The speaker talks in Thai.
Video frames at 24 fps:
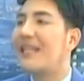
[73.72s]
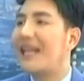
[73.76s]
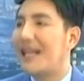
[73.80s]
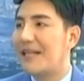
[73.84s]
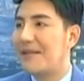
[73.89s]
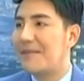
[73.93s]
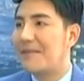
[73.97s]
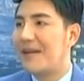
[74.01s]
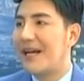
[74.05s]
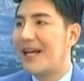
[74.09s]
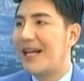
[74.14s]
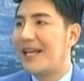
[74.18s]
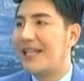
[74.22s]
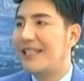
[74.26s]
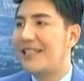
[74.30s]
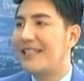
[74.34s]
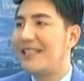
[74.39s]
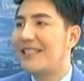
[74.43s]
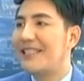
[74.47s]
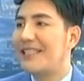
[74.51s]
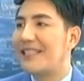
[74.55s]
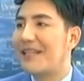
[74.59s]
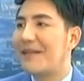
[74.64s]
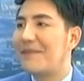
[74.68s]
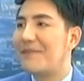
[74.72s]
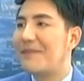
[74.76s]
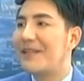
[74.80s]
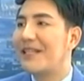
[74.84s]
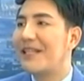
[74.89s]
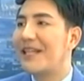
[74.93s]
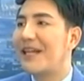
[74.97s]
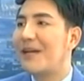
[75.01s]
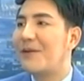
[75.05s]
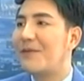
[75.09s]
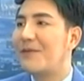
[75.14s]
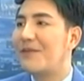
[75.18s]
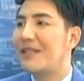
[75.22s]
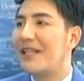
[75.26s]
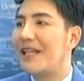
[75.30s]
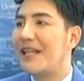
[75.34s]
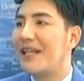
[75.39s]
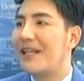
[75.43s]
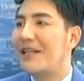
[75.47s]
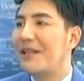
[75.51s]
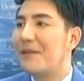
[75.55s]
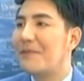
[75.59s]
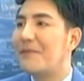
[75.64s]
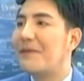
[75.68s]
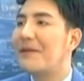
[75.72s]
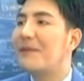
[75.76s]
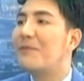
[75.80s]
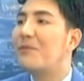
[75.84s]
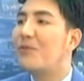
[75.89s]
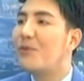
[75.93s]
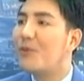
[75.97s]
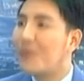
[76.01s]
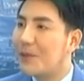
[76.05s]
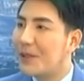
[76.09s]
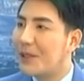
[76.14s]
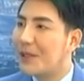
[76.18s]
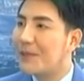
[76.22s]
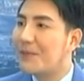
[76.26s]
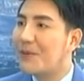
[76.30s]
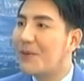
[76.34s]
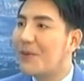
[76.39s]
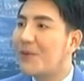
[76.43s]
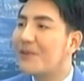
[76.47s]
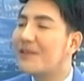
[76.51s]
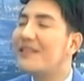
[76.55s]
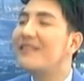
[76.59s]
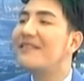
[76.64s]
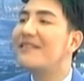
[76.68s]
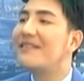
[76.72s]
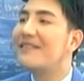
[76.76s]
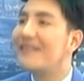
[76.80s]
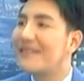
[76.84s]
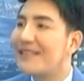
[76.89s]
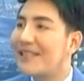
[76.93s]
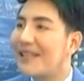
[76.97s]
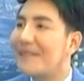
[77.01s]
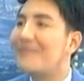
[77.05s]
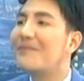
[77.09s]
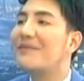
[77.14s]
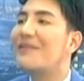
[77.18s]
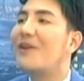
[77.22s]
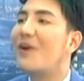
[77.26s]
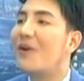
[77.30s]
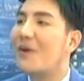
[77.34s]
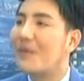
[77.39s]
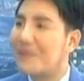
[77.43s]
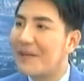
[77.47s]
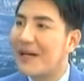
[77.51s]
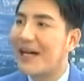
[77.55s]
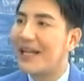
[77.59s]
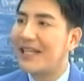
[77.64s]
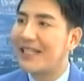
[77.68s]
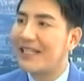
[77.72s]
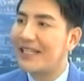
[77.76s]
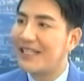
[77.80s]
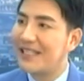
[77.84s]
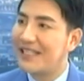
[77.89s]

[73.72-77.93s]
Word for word: นไหมที่จะทำให้เขาเนี่ยเป็นผู้บริโภคที่ซื้อซ้ำต่อไปเอ